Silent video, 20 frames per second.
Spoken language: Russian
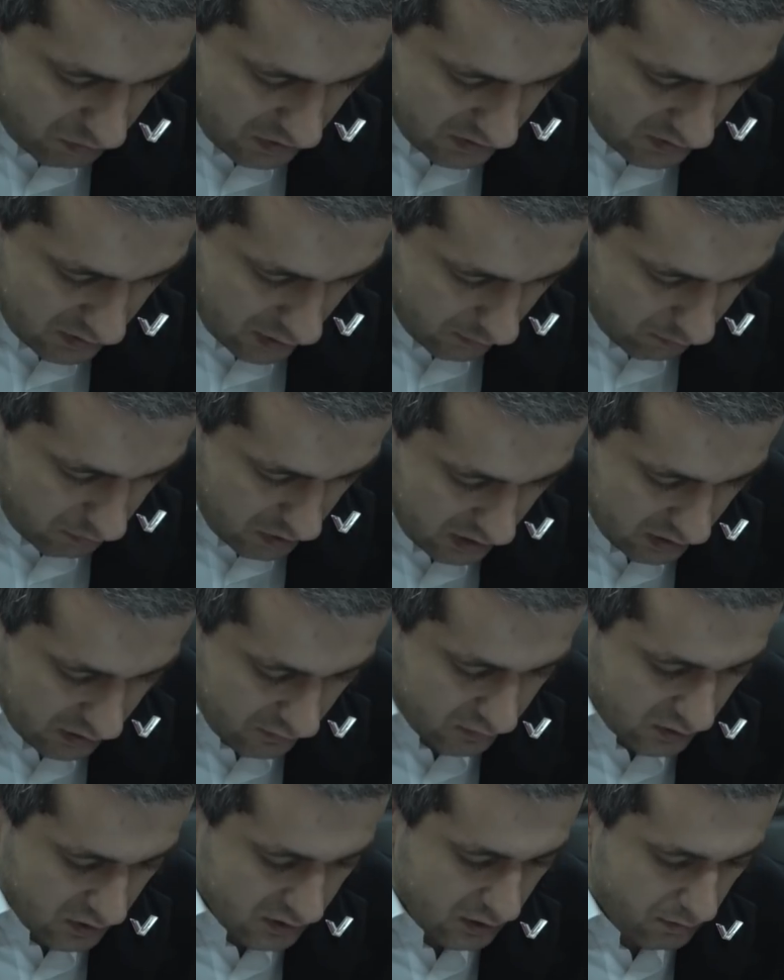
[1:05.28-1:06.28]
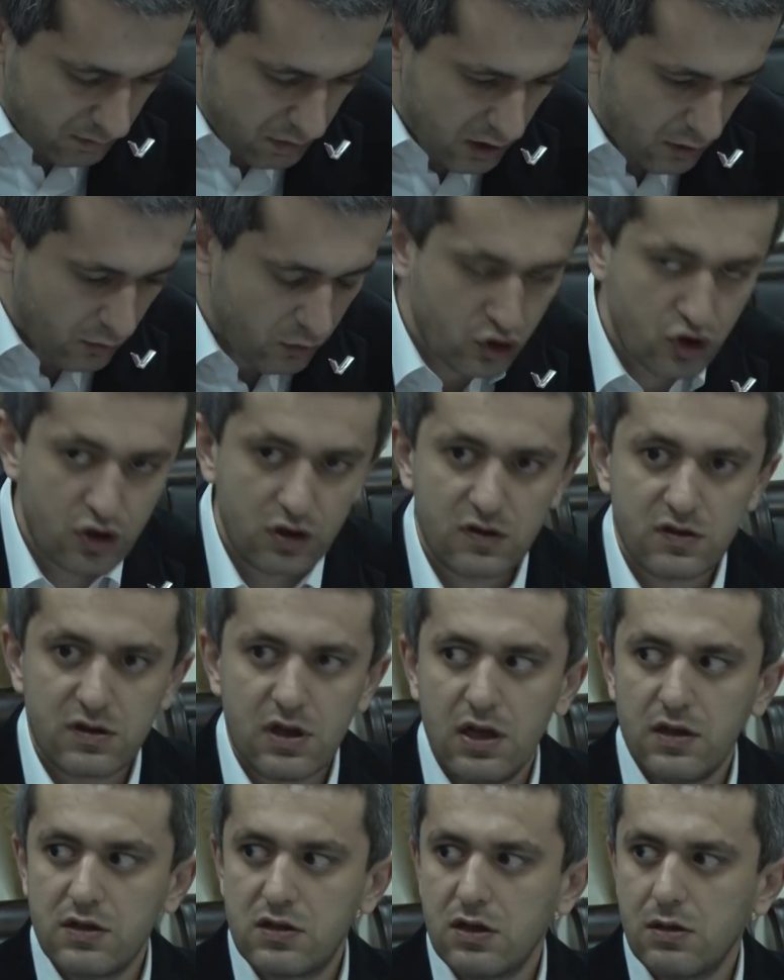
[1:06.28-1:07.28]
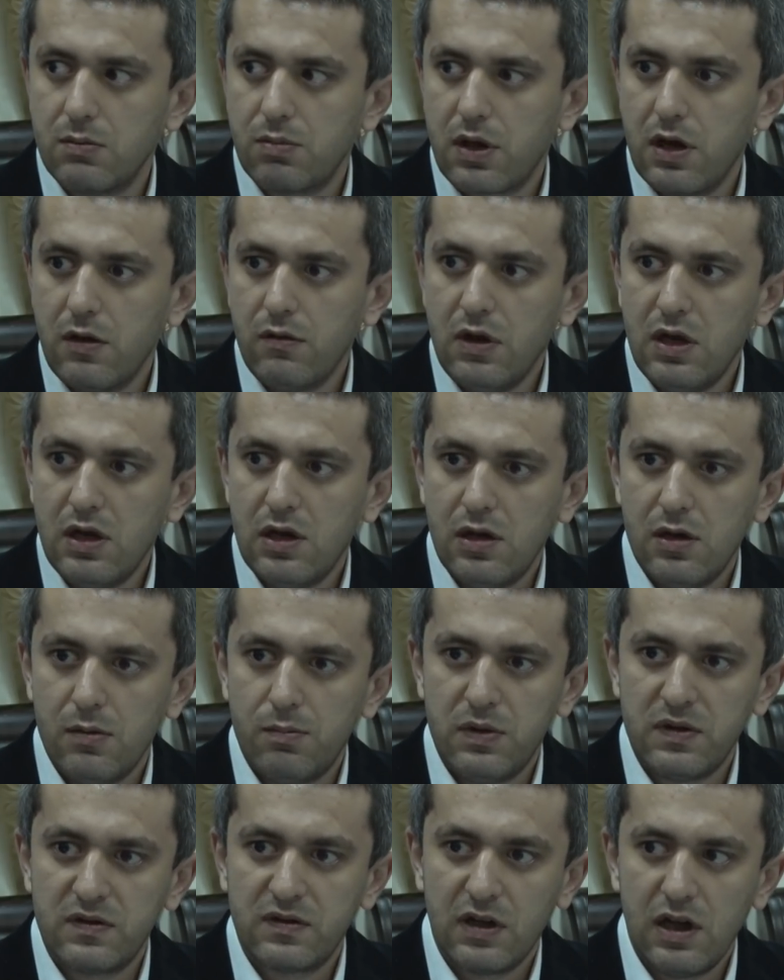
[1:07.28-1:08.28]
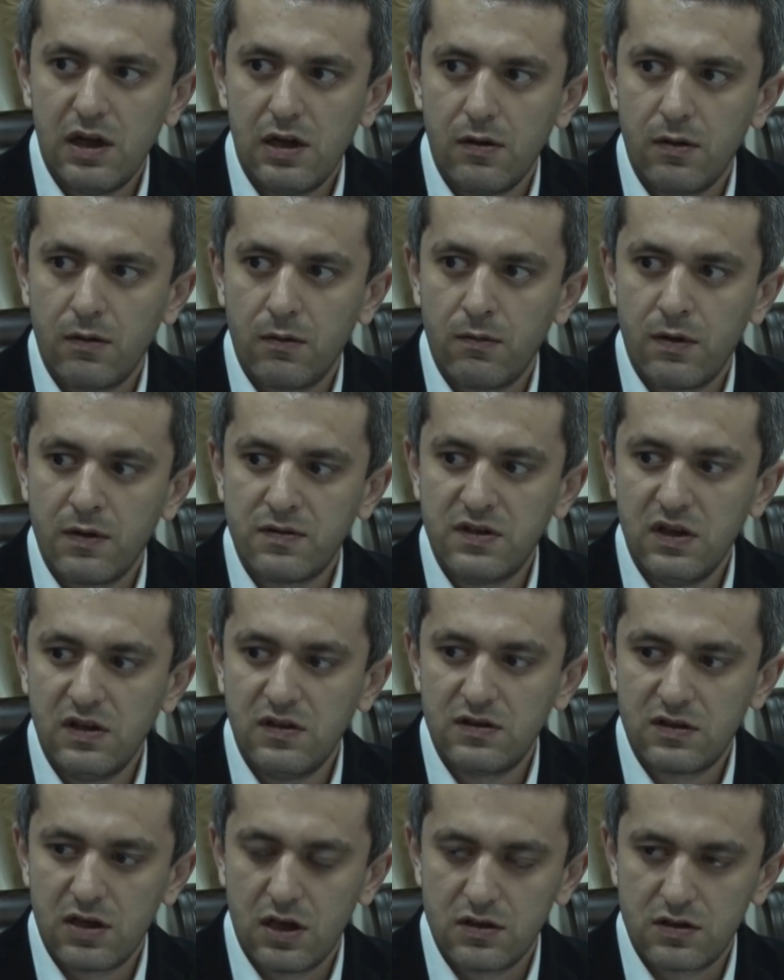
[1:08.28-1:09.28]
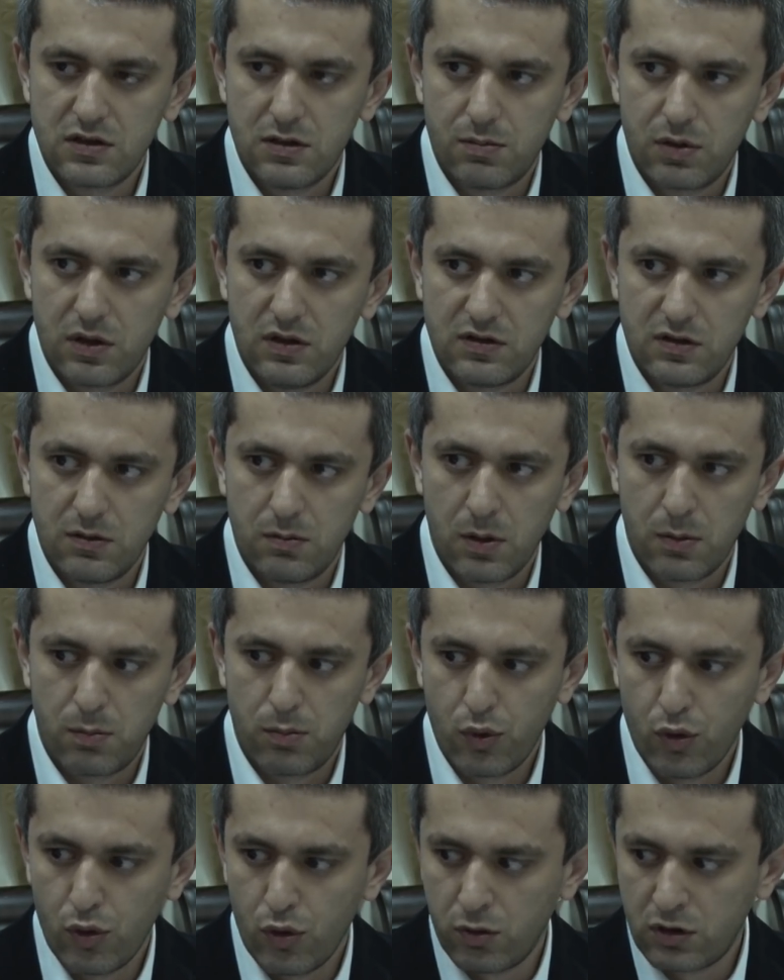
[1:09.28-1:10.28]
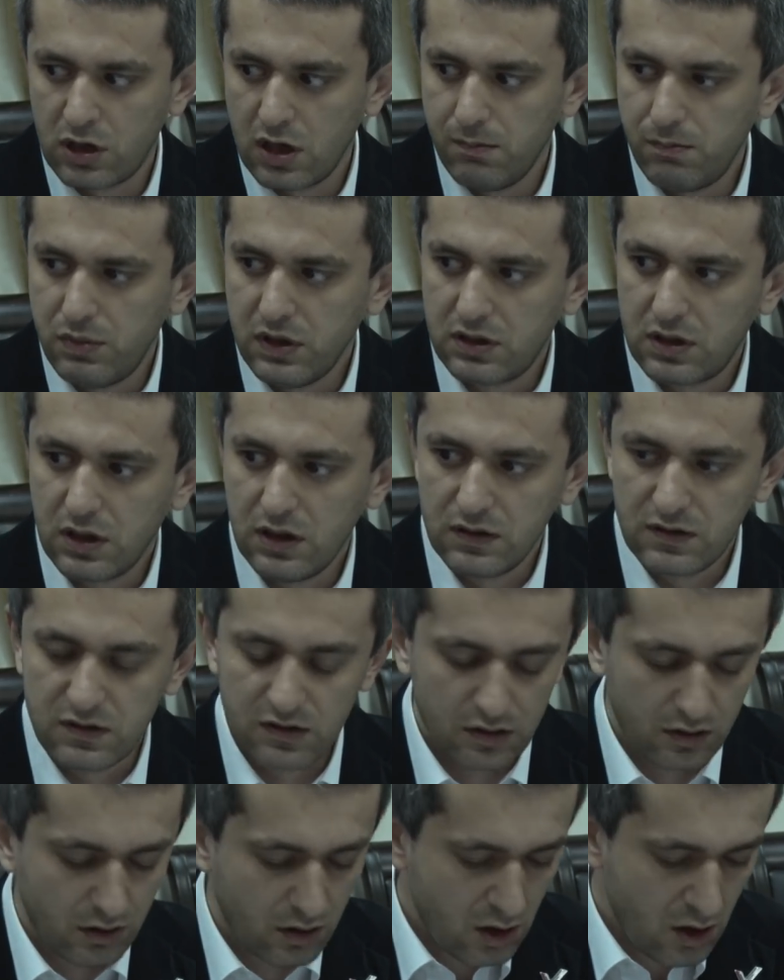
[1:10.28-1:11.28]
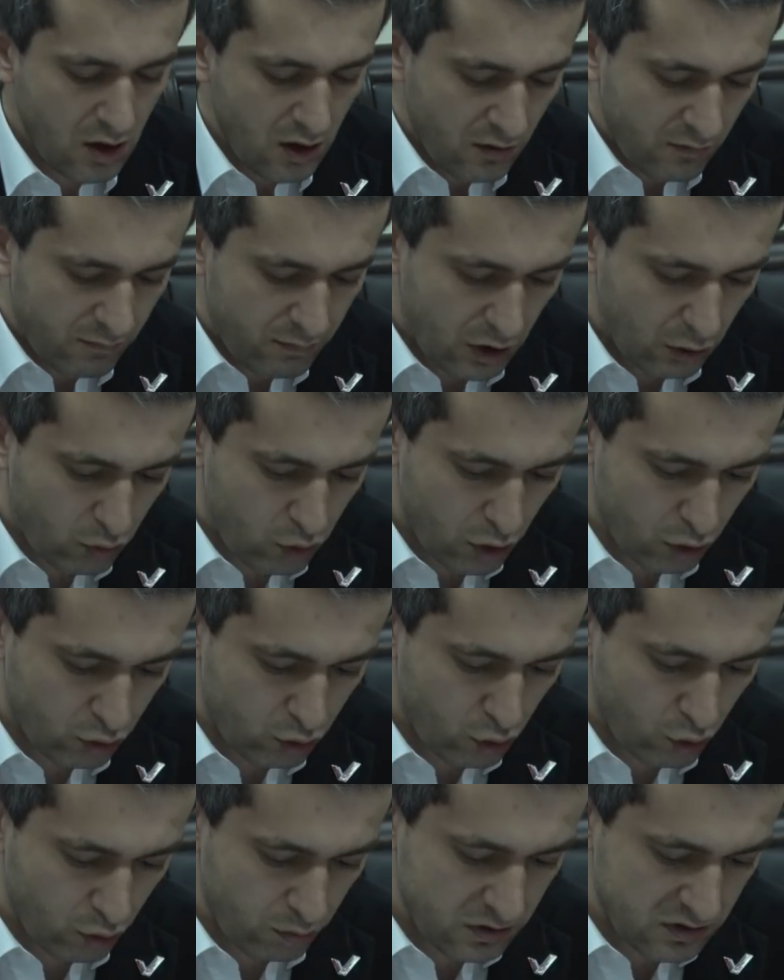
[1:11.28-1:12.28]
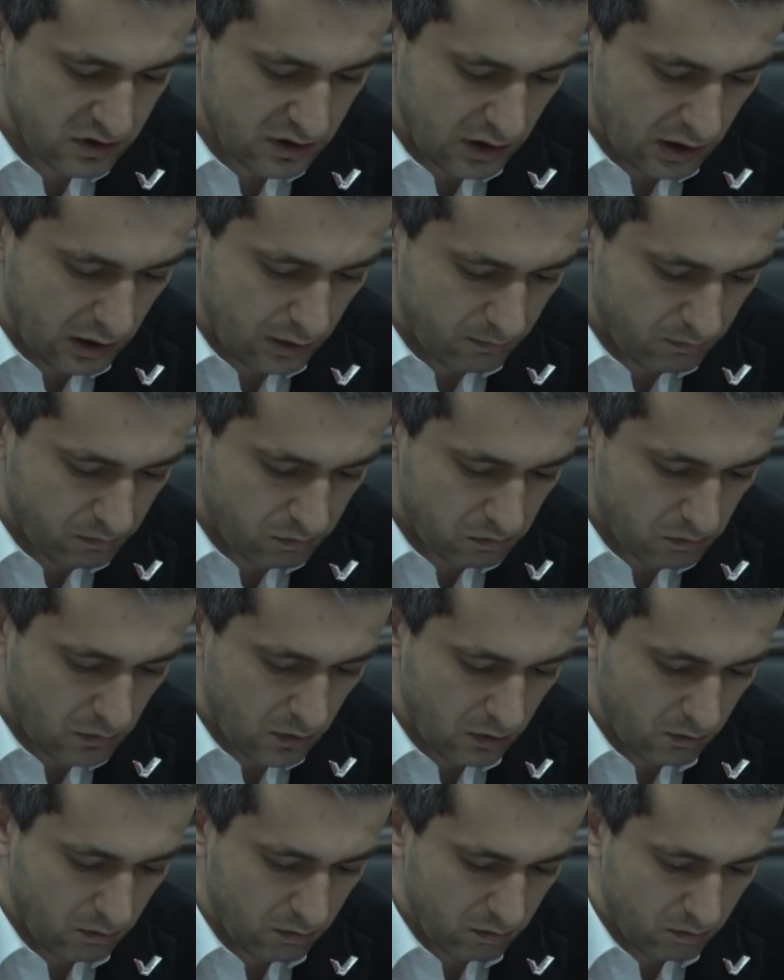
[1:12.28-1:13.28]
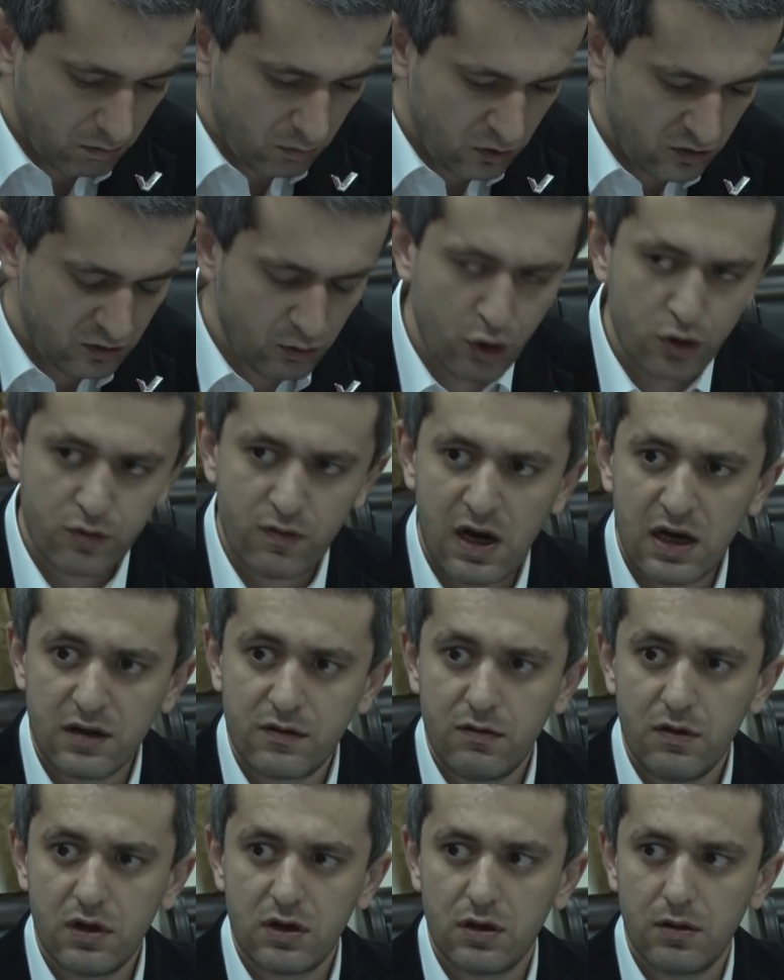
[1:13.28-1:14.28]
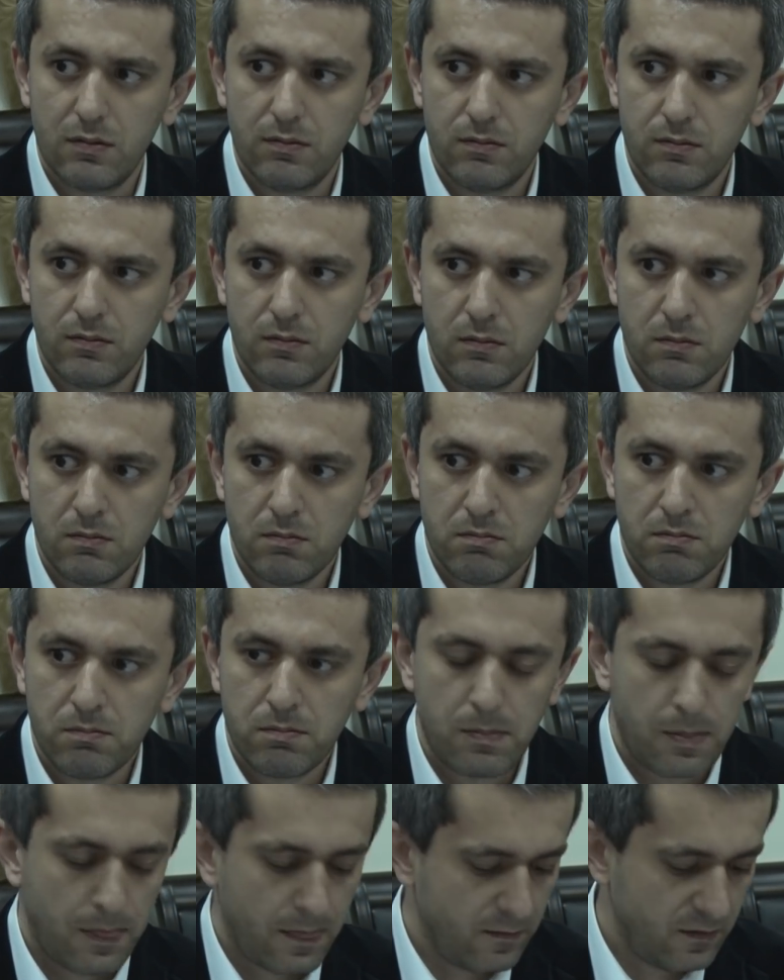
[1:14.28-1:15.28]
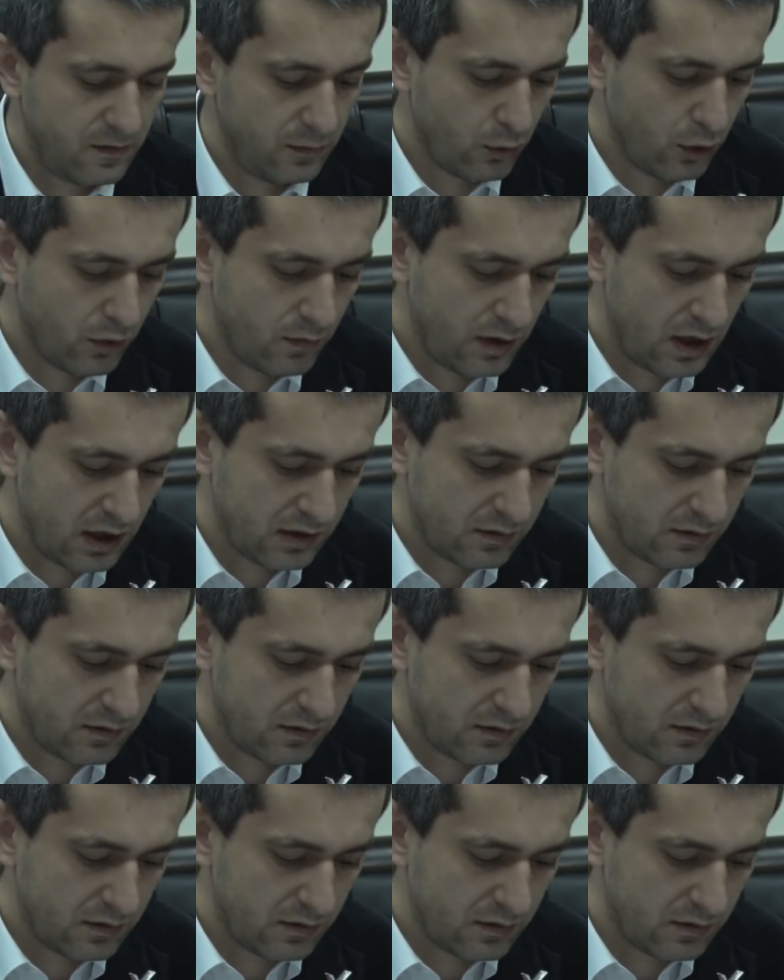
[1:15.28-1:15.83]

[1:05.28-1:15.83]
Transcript: 55 автозаправочных станций проверили, писали во все инстанции, в принципе, по компетенции. В прокуратуру писали. Всего два ответа. Всего два